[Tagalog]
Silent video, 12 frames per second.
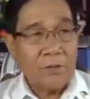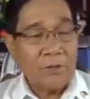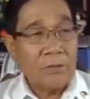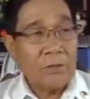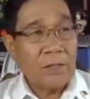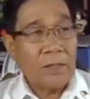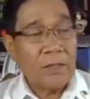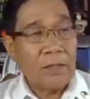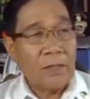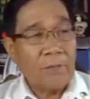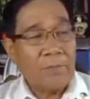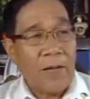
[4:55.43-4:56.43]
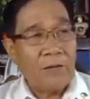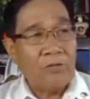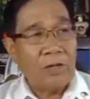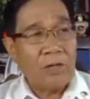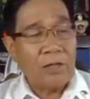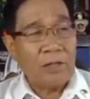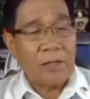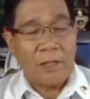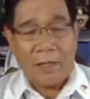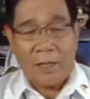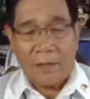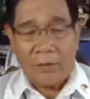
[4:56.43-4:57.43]
Ngayon, uh, paano ang
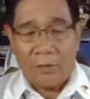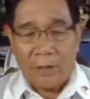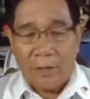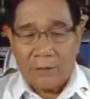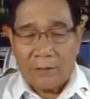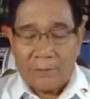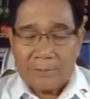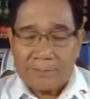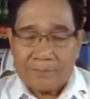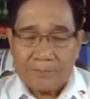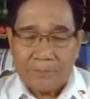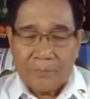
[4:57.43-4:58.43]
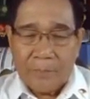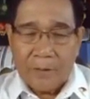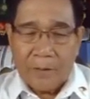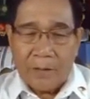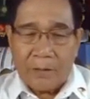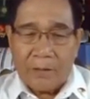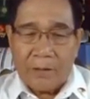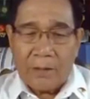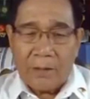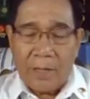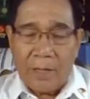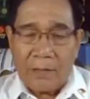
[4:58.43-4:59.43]
clearing na gagawin natin?
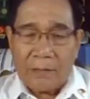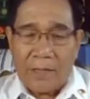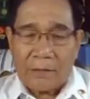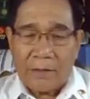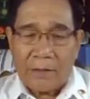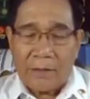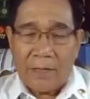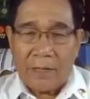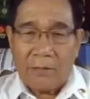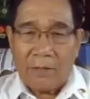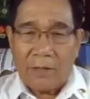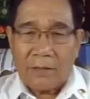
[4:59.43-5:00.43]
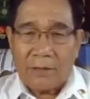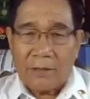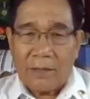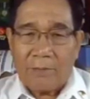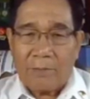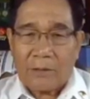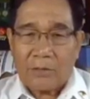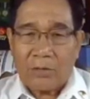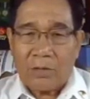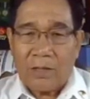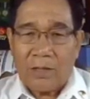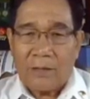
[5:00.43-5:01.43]
Hindi na ang dating ginagawa natin ay
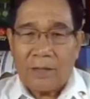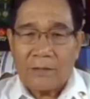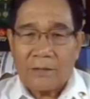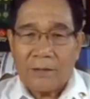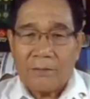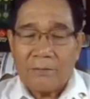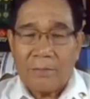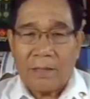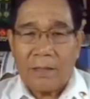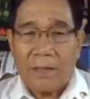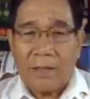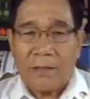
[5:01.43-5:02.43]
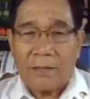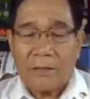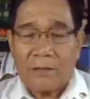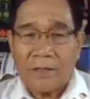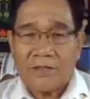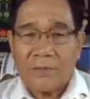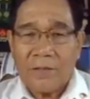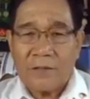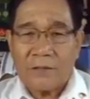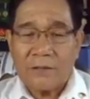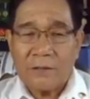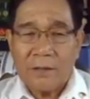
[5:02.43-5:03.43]
patrolyahan natin, maglagay ng
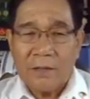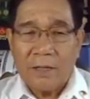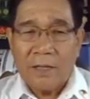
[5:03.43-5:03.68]
detachment